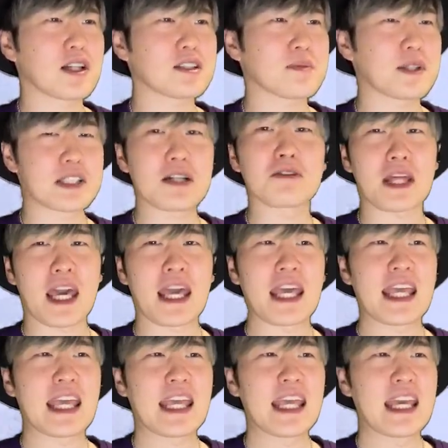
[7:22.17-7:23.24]
立場ちゃうで
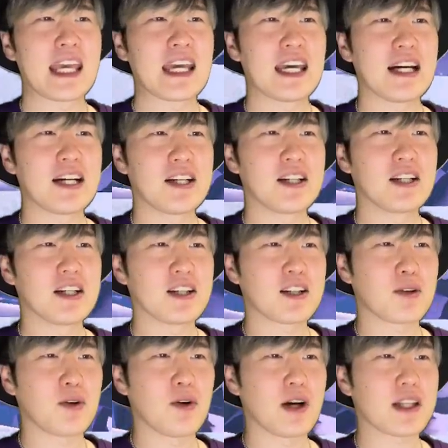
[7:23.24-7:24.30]

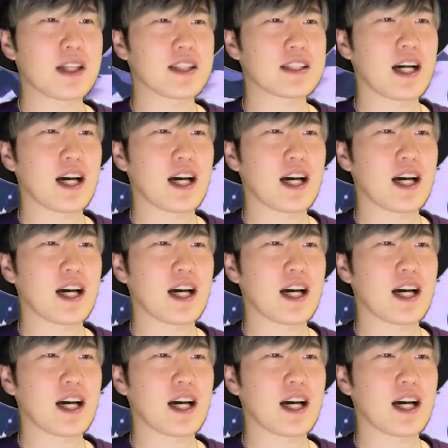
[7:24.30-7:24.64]
こうやってさ